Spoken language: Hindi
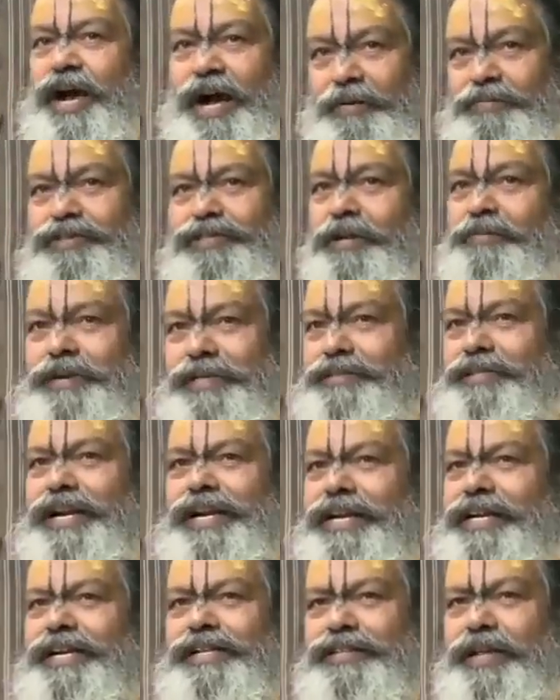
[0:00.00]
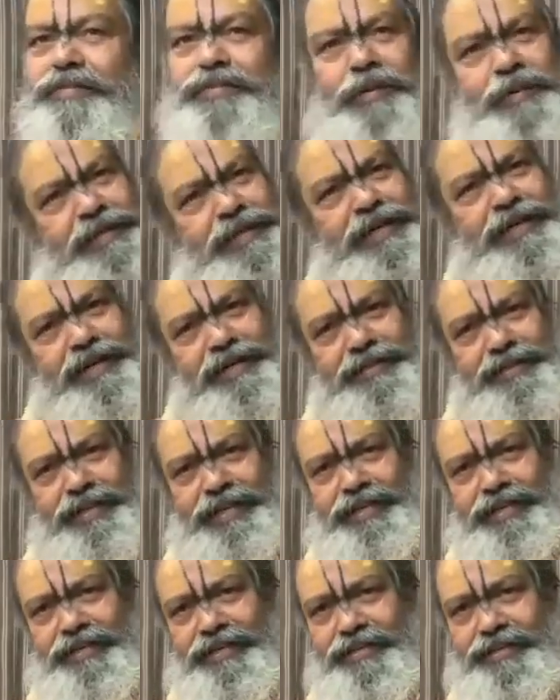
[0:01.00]
हम समझ रहे हैं तो हम भजन करते
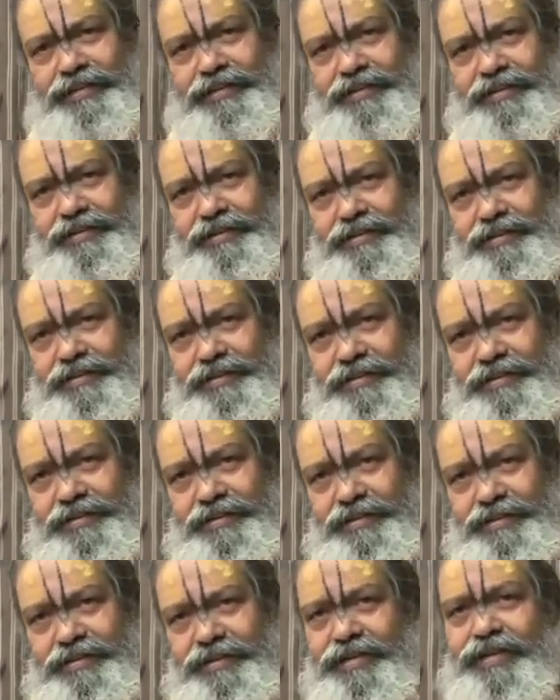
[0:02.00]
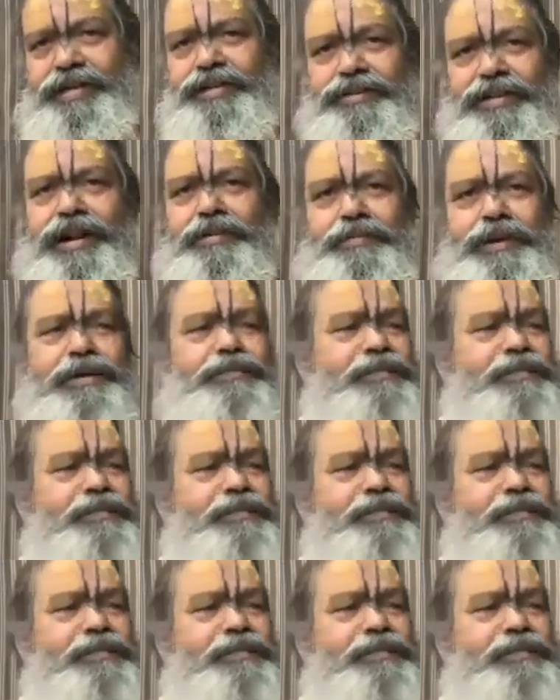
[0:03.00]
हैं इतना